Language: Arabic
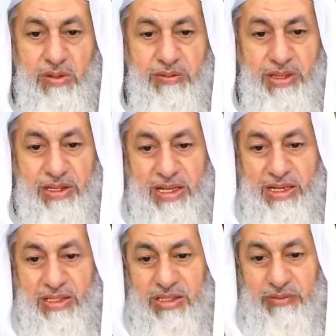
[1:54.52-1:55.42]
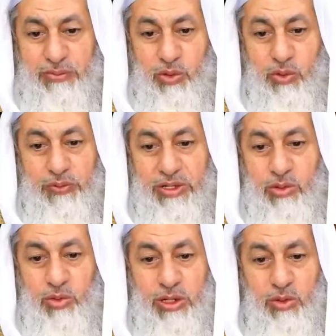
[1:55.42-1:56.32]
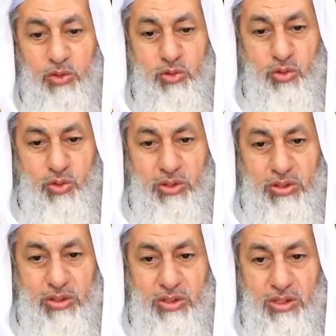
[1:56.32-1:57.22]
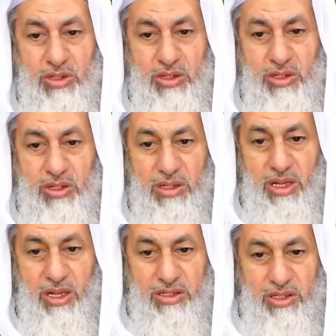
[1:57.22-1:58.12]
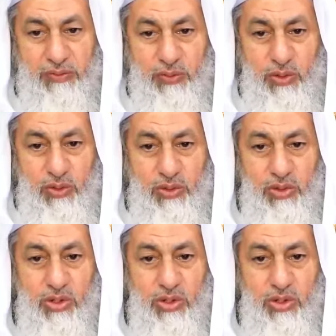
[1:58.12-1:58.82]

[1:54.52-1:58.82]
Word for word: فإذا كان الطفل يفقدنا الخشوع الطفل